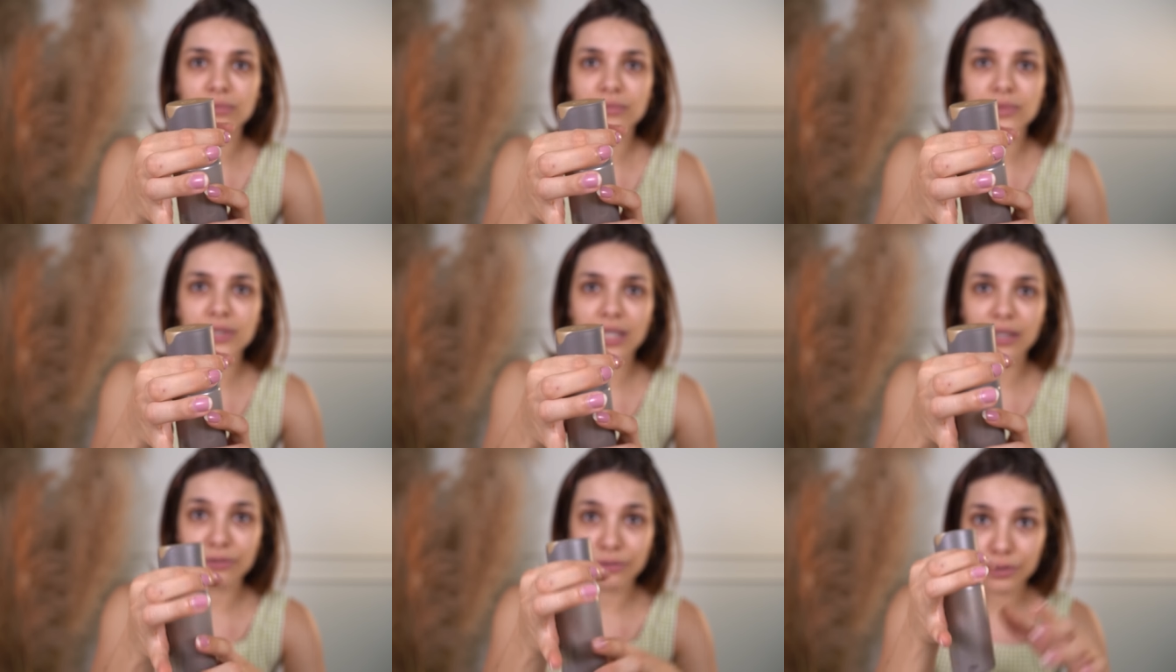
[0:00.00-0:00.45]

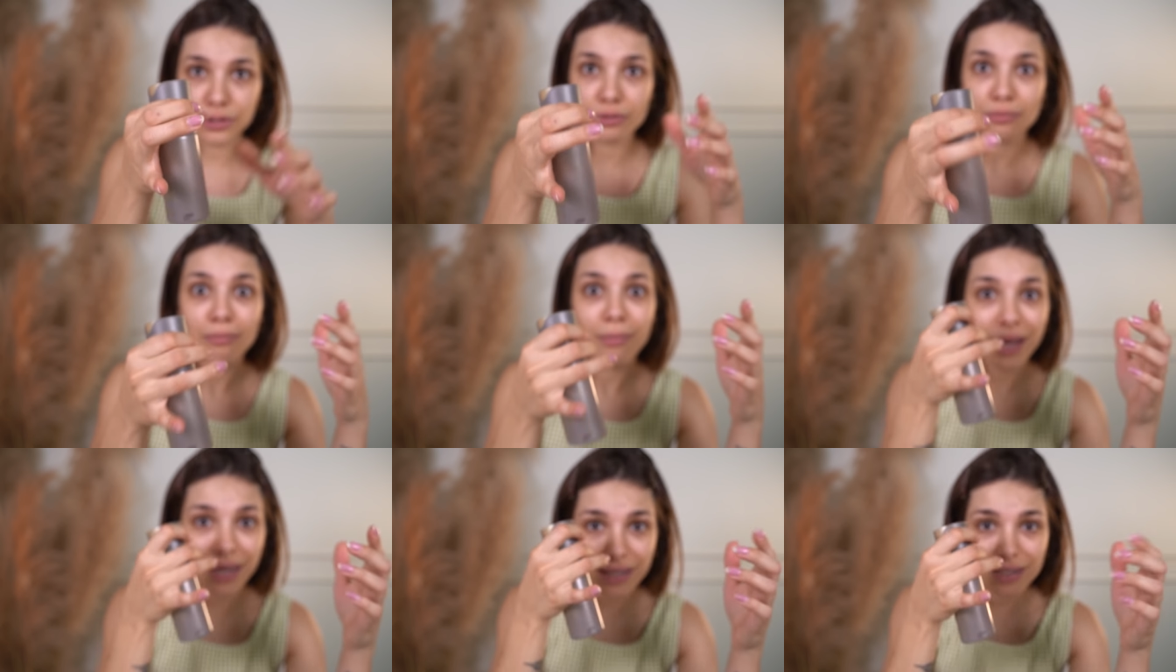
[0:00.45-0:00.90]
Se ela fosse
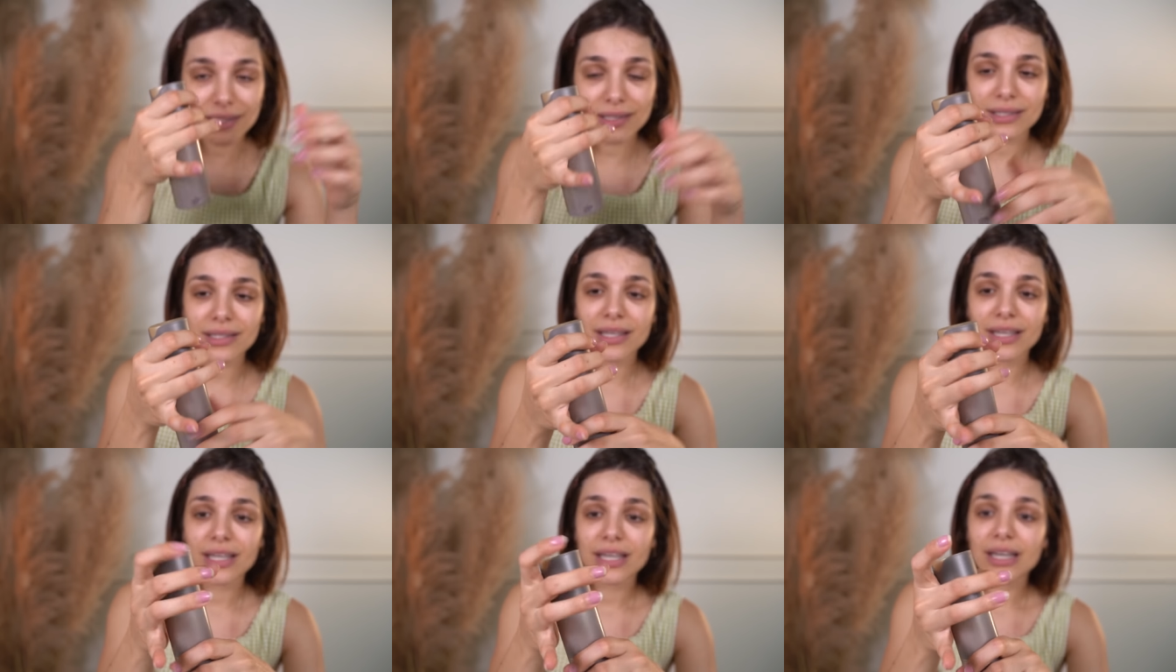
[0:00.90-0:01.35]

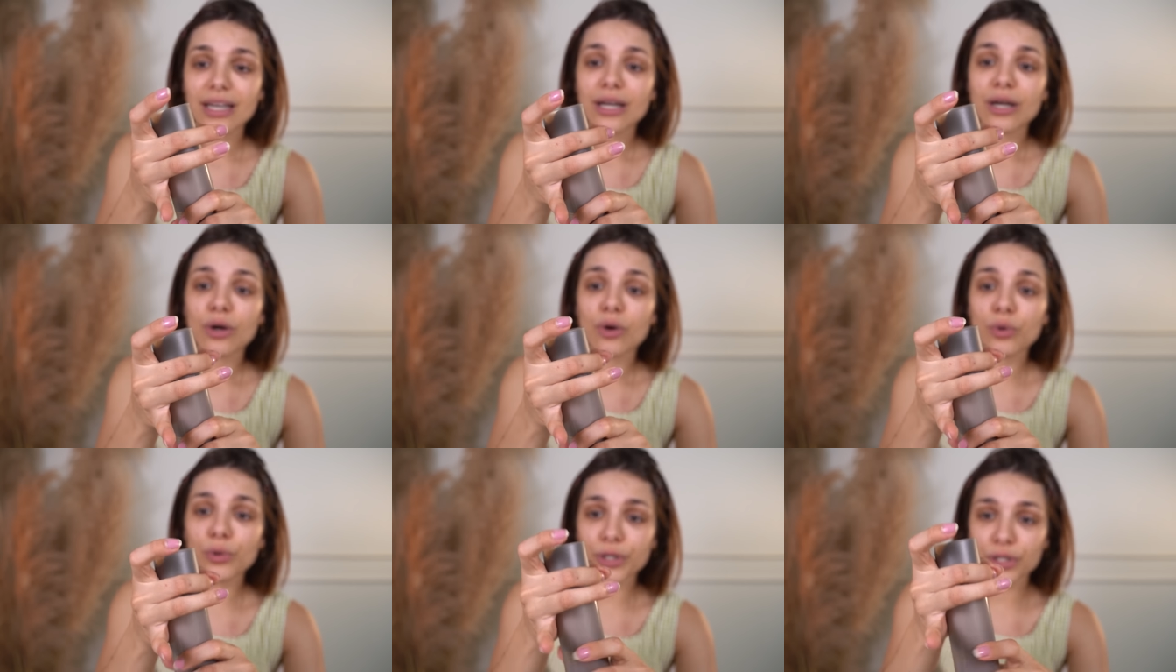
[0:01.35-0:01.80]
mais
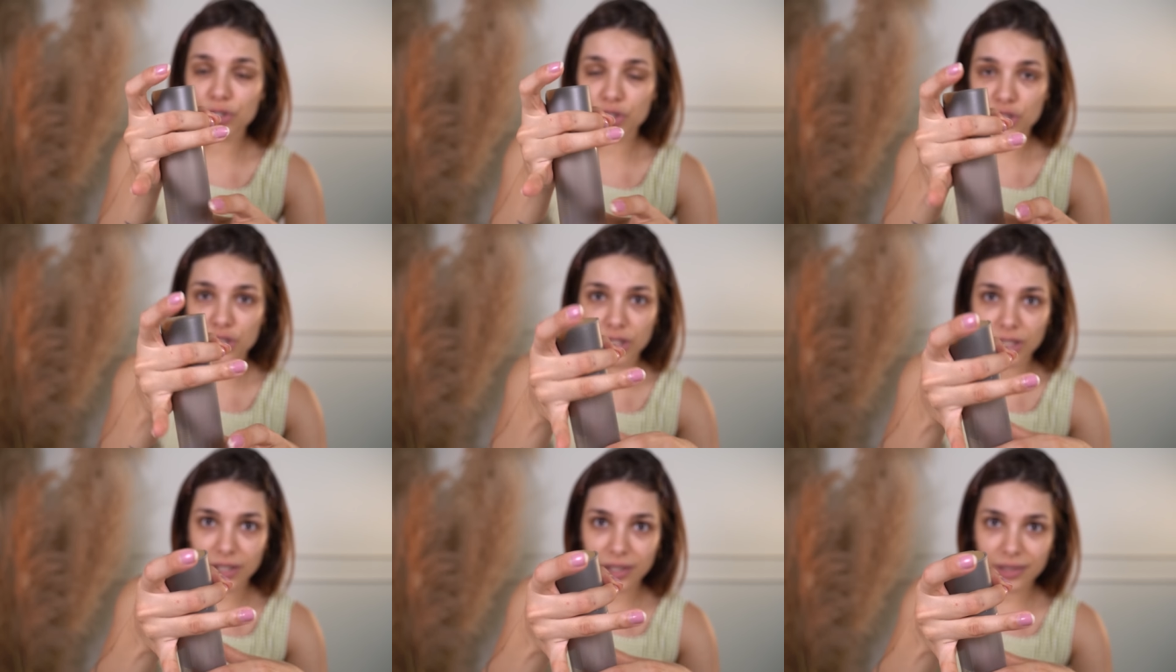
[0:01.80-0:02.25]

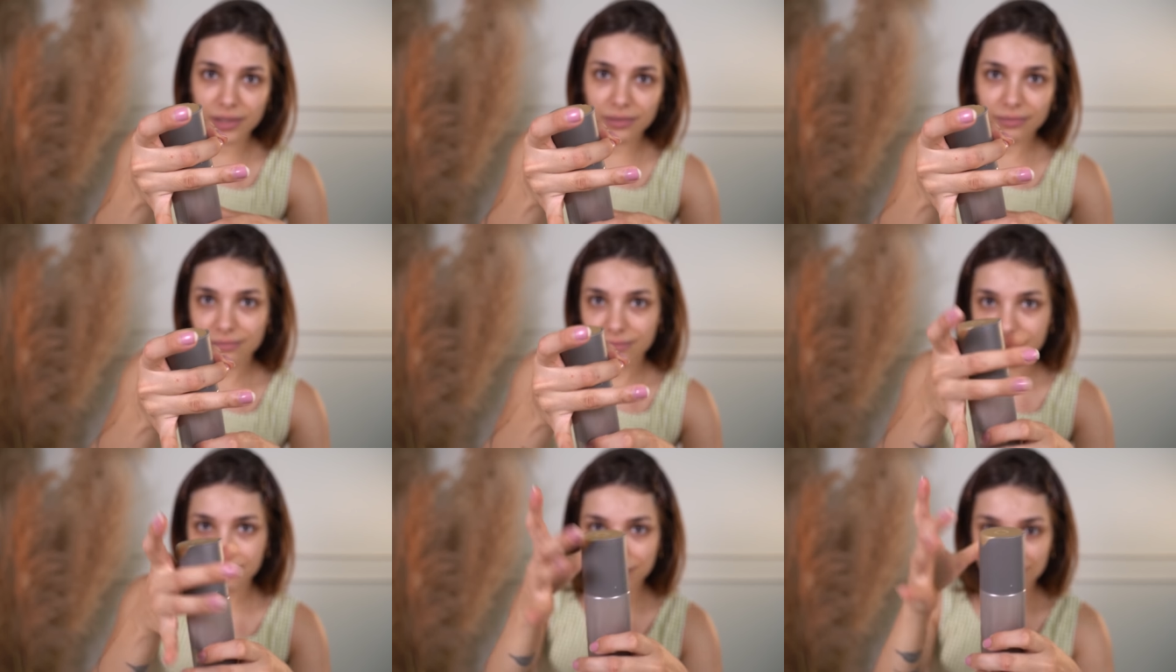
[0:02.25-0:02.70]
curtinha,
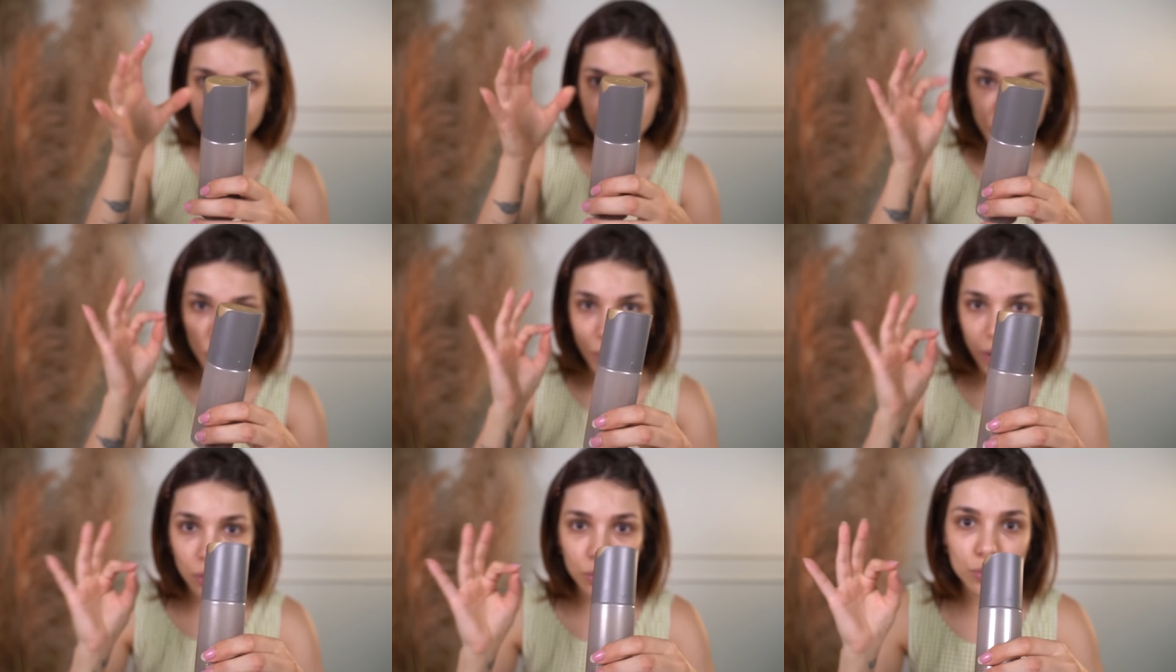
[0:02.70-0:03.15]

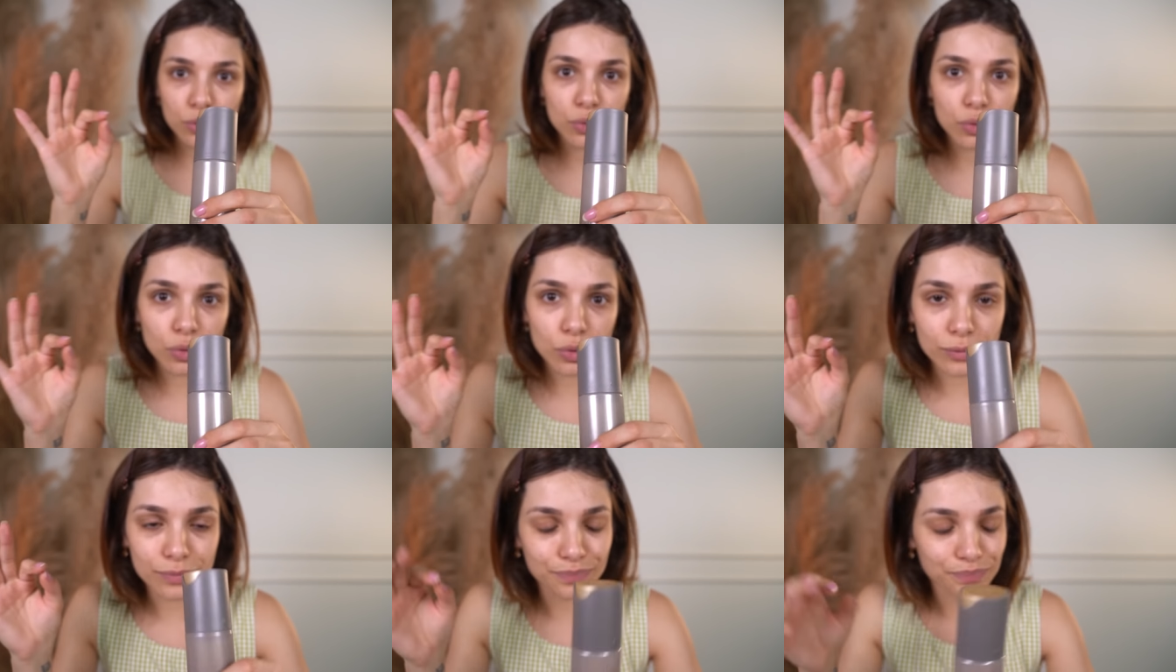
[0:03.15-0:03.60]
igual
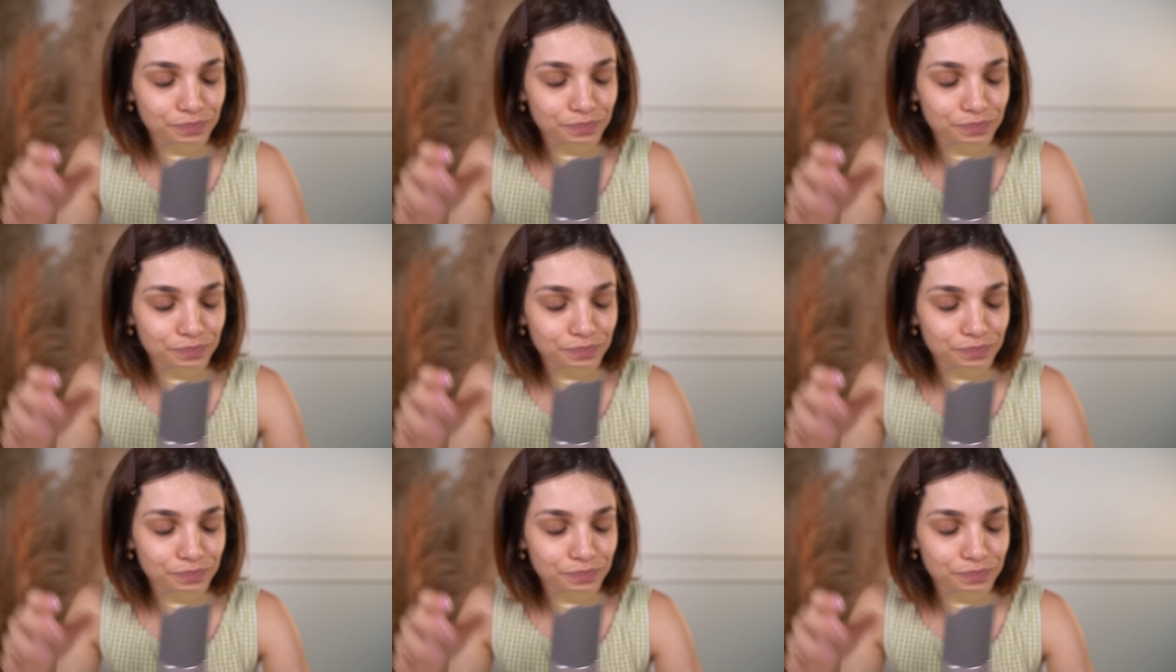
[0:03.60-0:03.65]
do